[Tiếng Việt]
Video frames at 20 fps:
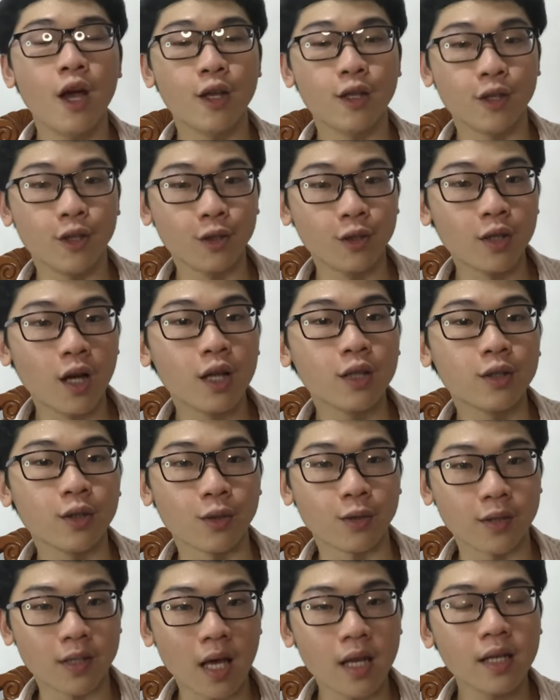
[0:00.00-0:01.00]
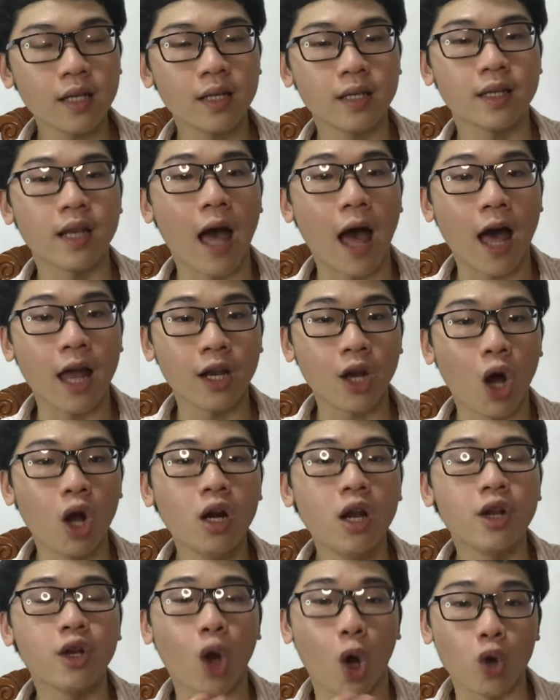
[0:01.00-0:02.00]
như tên tựa sách đã nói
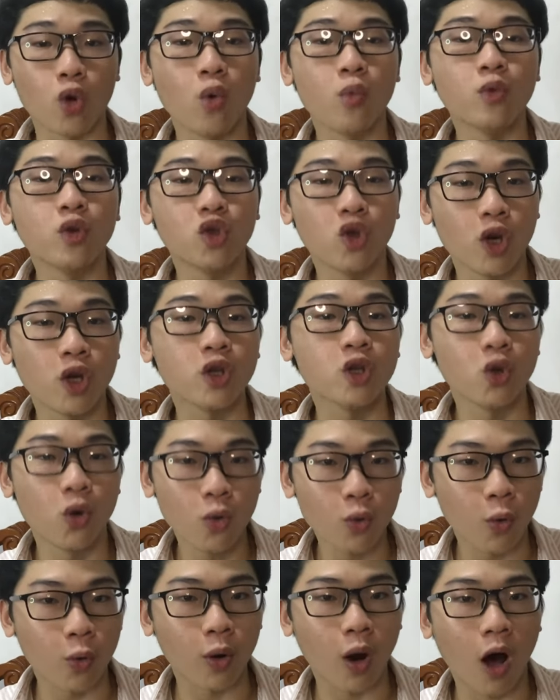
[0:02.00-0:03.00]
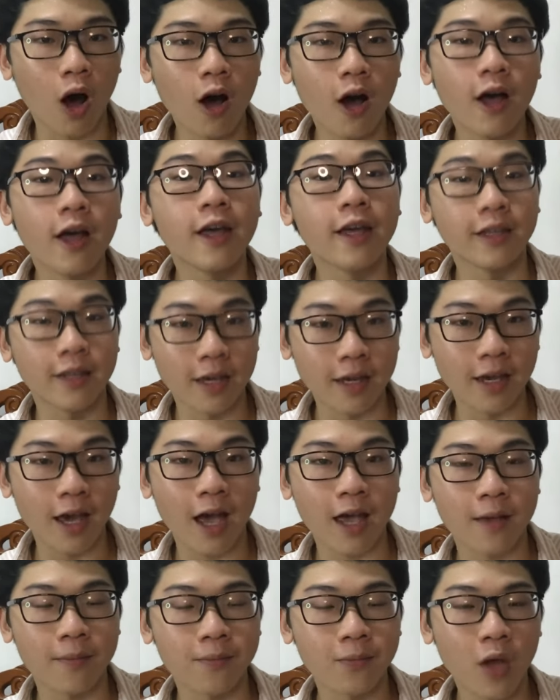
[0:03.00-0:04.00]
lên nội dung xuyên suốt của nó
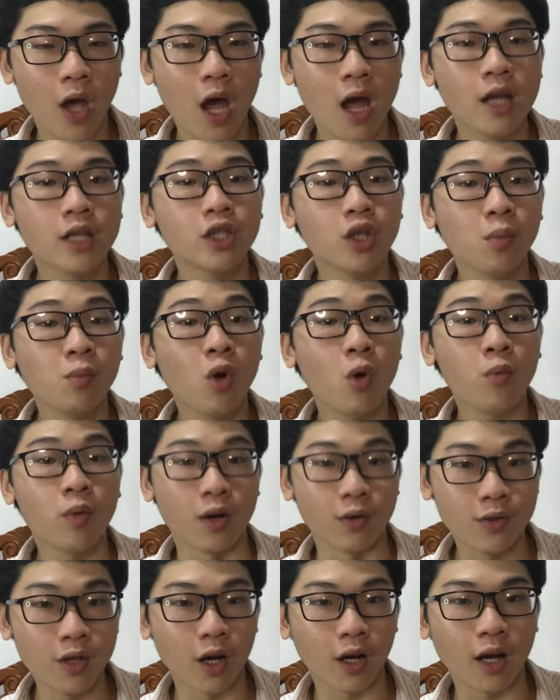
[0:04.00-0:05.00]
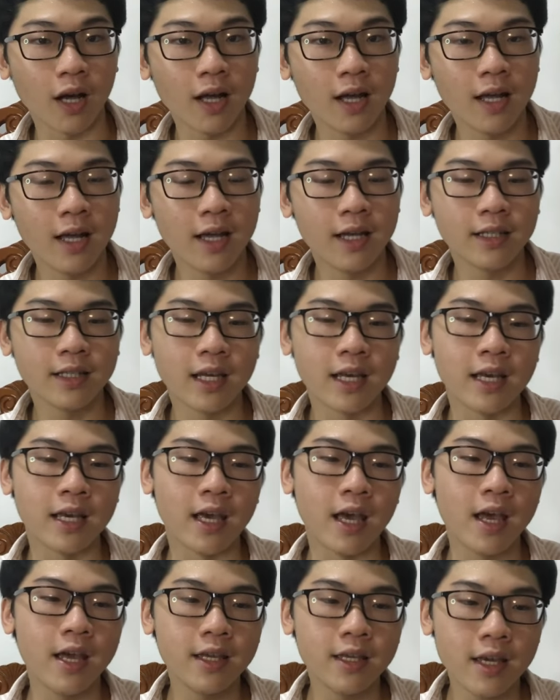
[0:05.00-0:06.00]
ikigai trong ngôn ngữ nhật á, thì
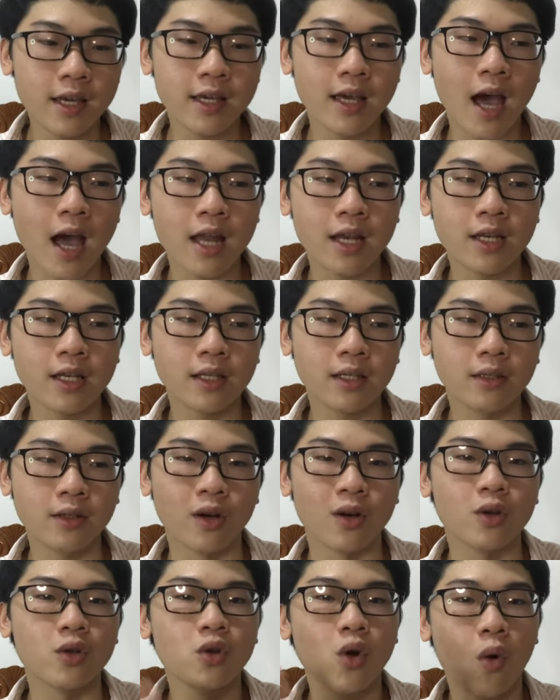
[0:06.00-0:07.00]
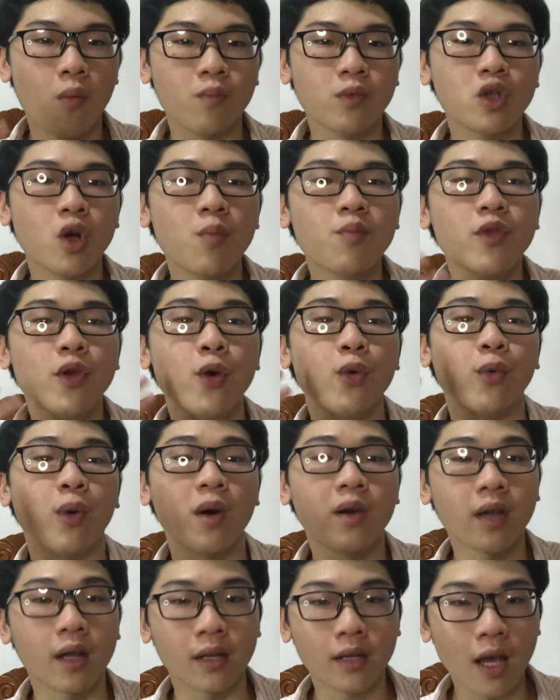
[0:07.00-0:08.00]
Ikigai được dùng trong nhiều
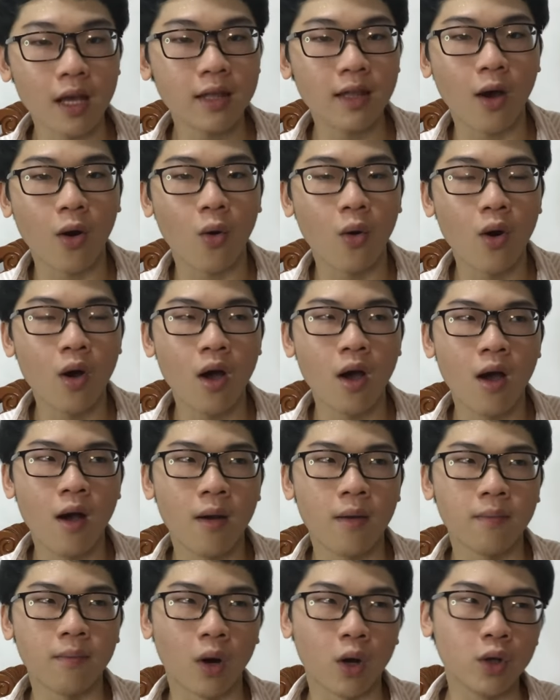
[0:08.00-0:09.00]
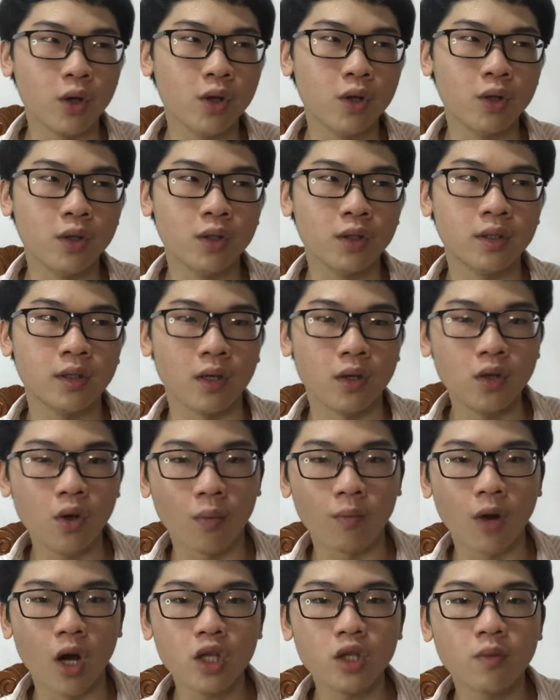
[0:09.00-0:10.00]
ngữ cảnh khác nhau. Mọi người sử
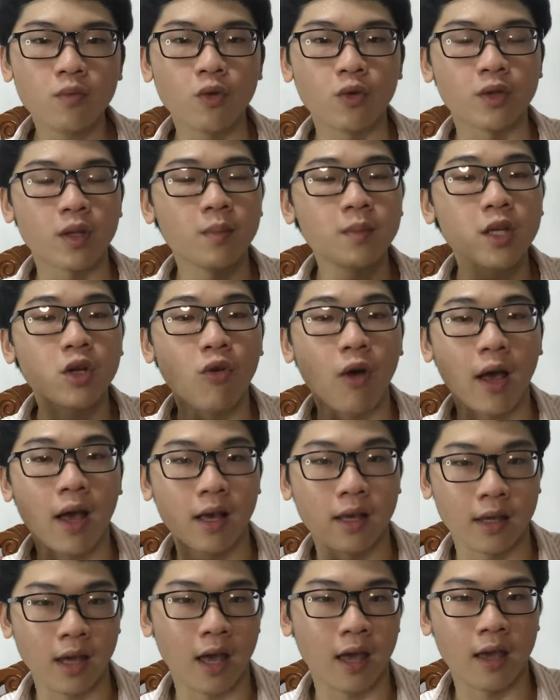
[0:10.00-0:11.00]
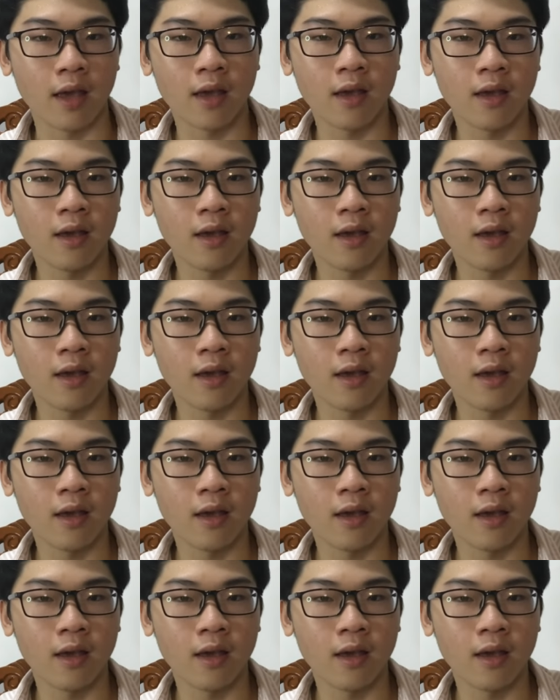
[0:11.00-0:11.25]
dụng nó trong cuộc sống sinh hoạt hàng ngày.